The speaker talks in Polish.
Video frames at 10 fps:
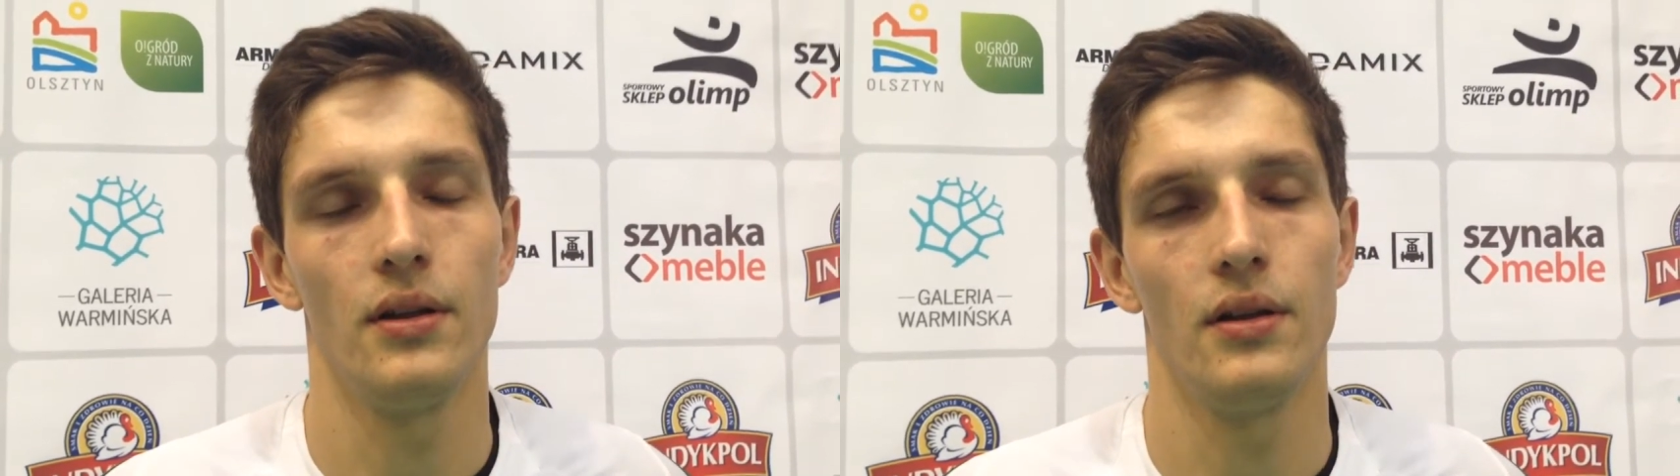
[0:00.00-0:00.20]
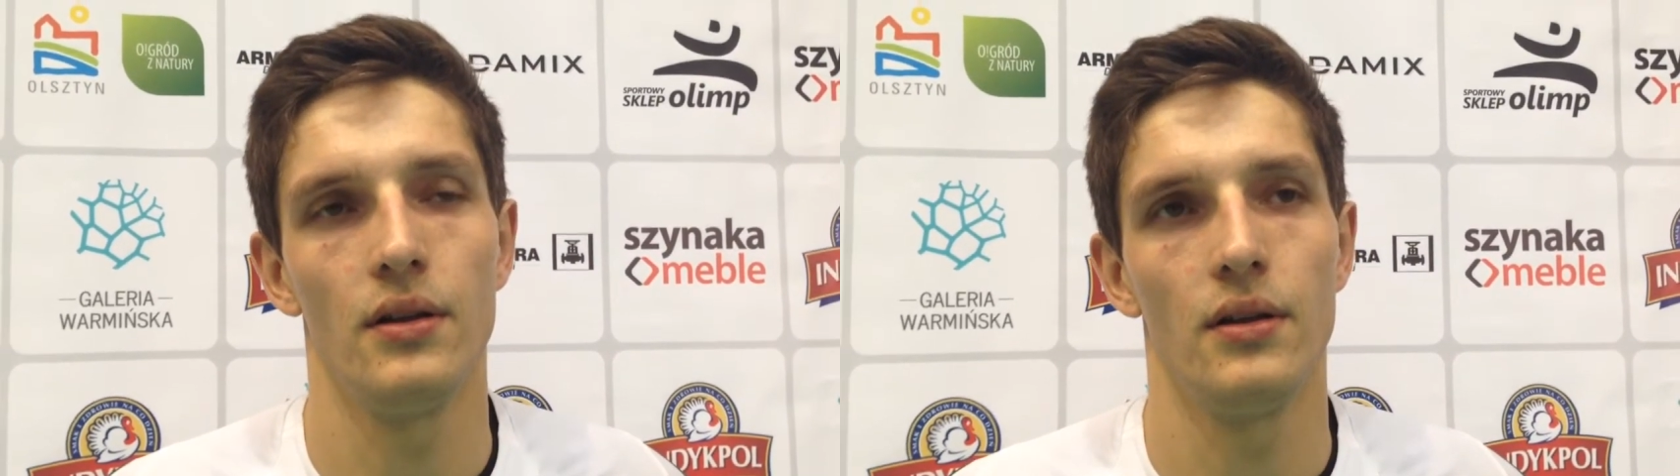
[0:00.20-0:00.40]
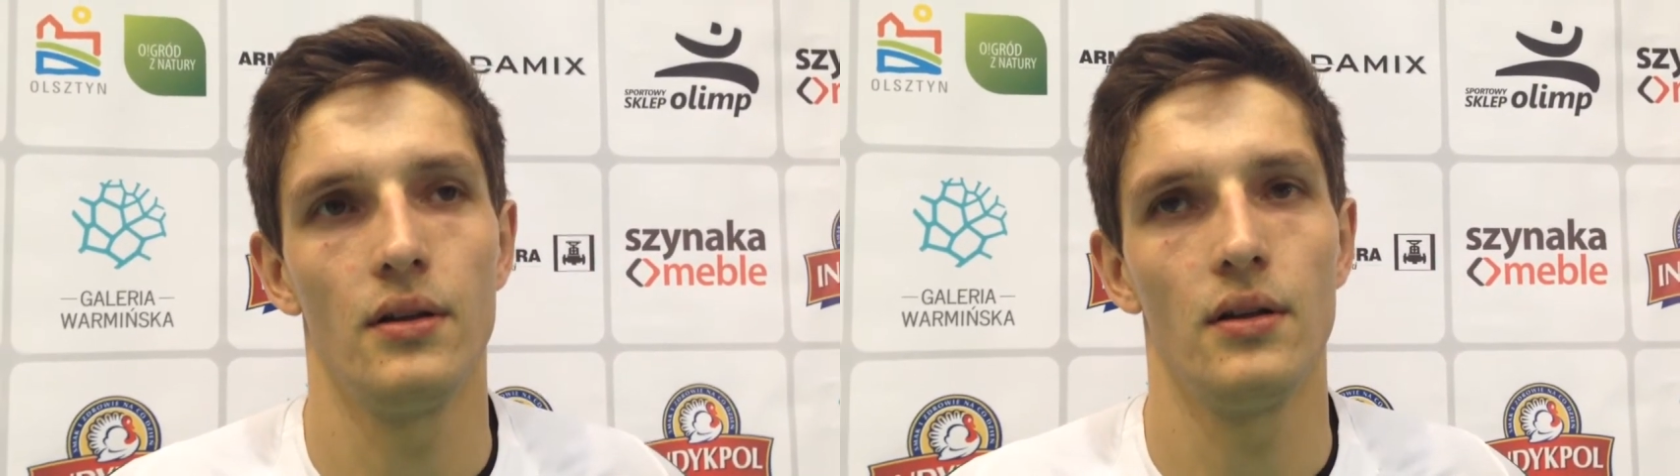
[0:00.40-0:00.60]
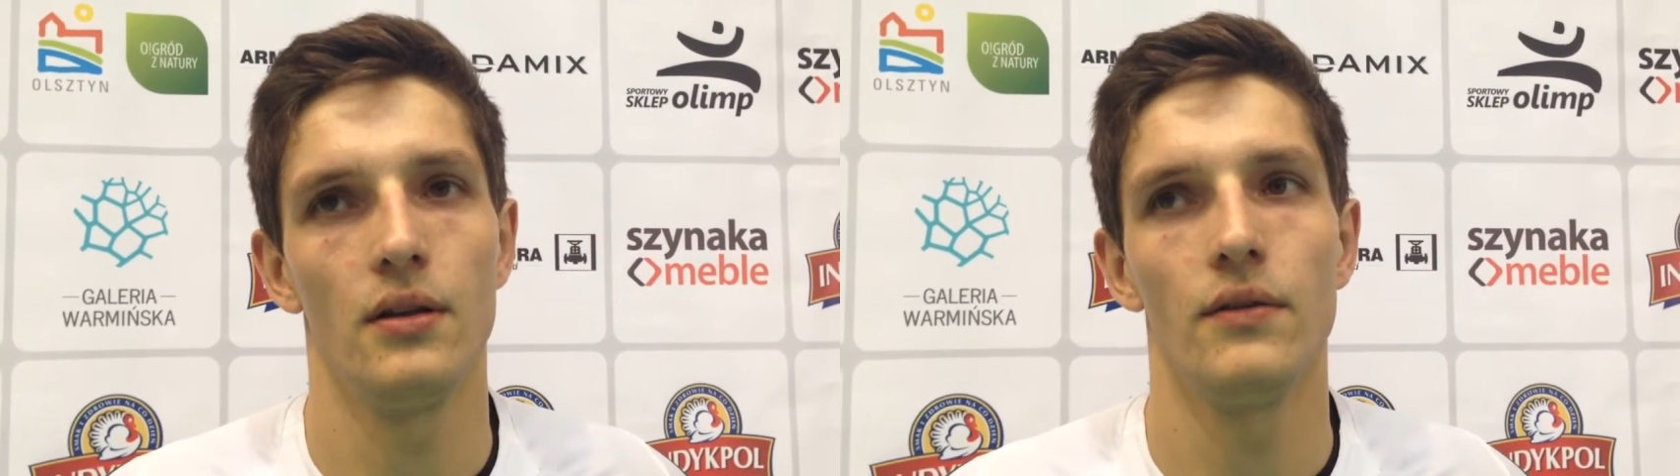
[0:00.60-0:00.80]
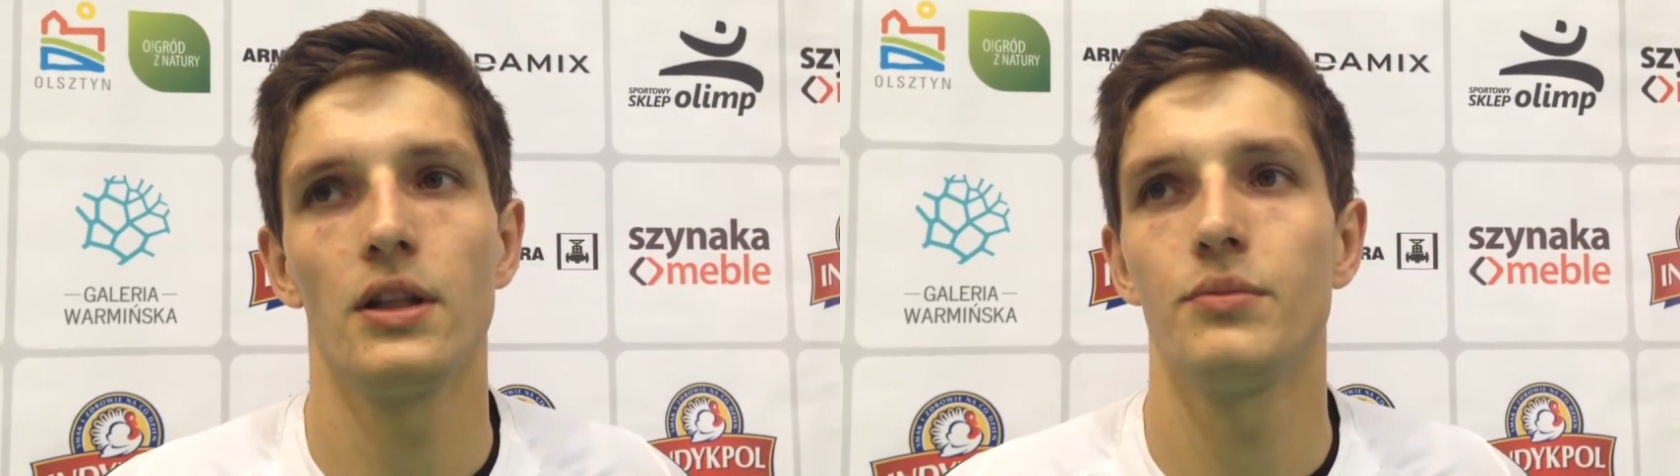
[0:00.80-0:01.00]
i, i, i
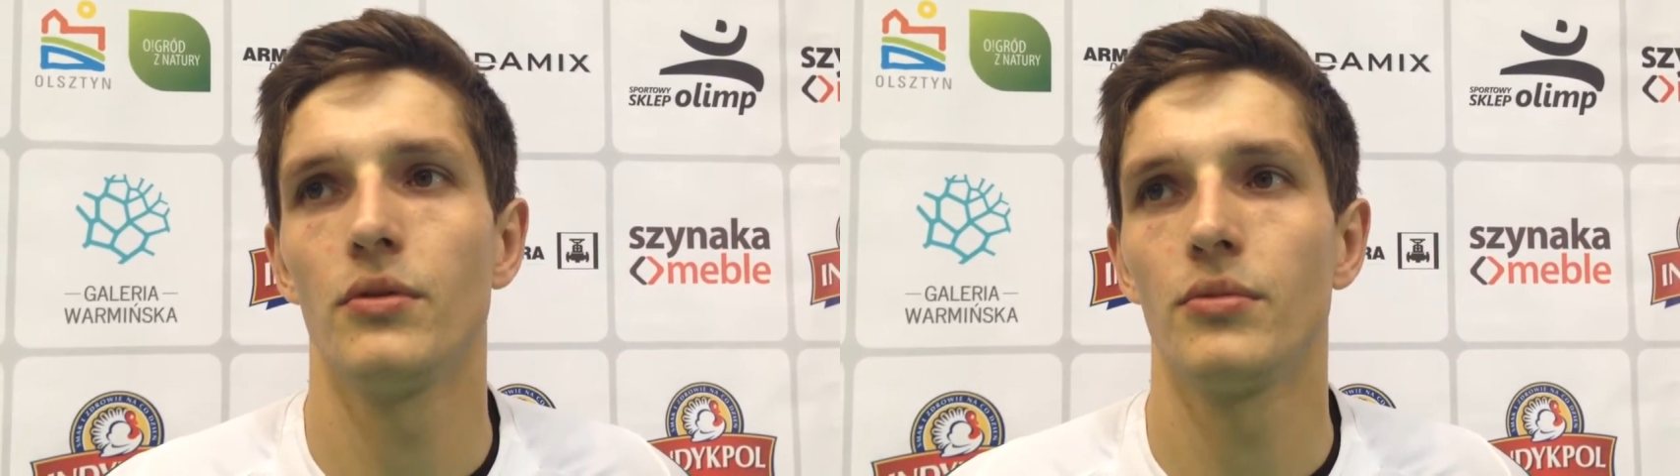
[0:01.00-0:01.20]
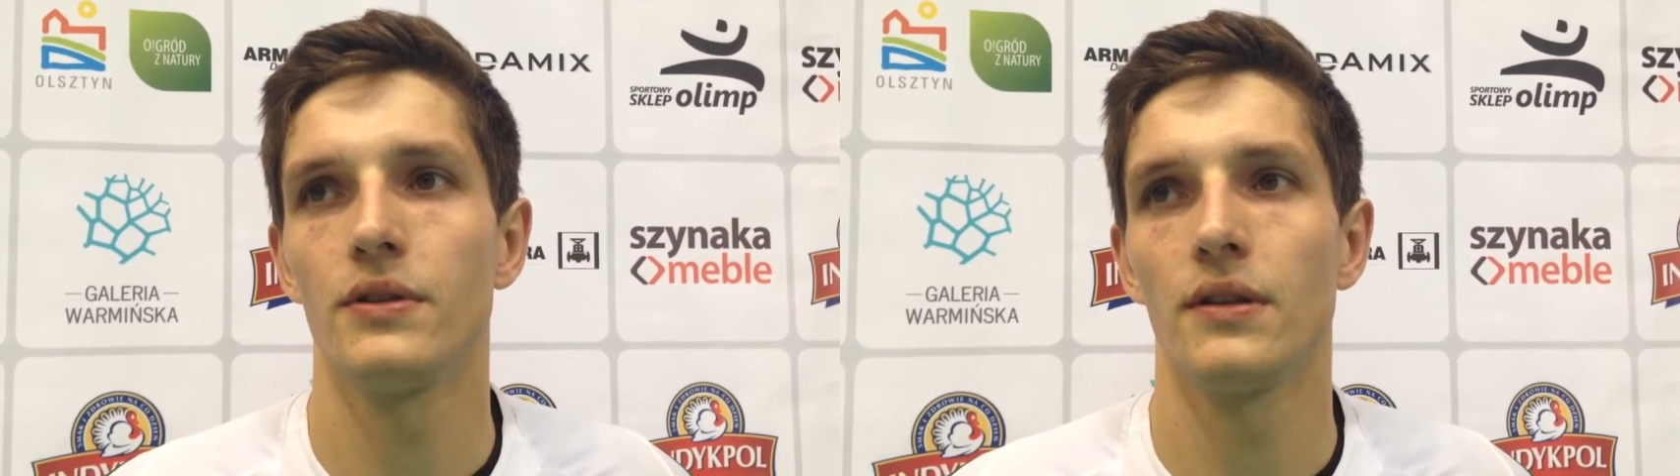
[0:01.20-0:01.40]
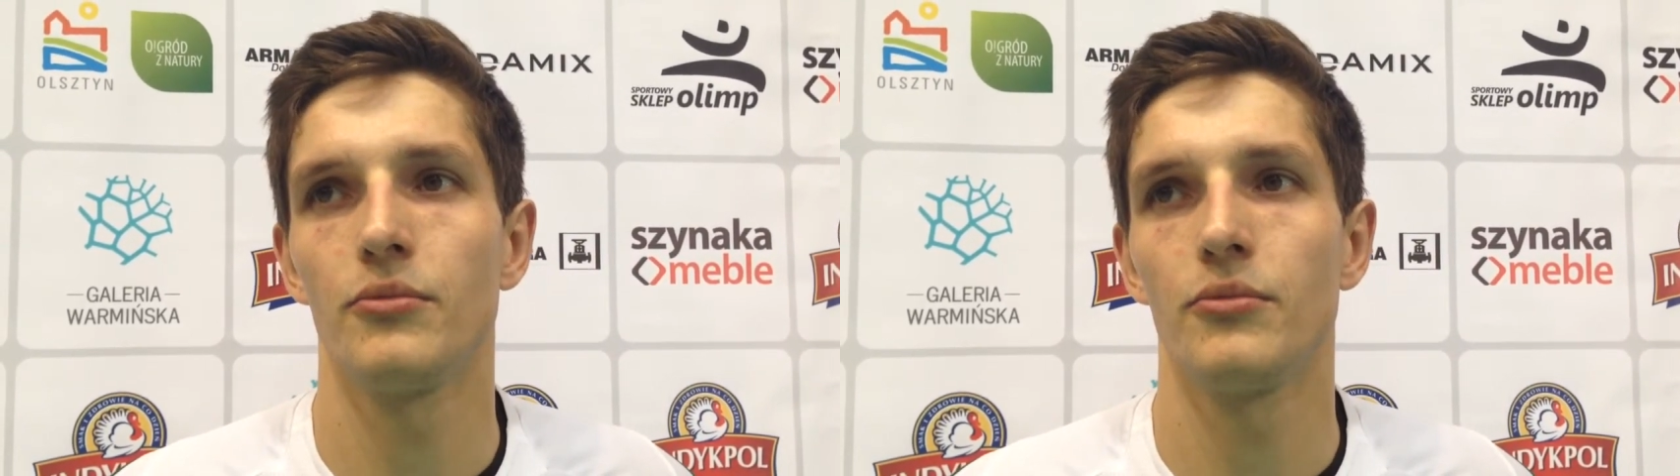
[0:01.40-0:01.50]
widać było młodzi,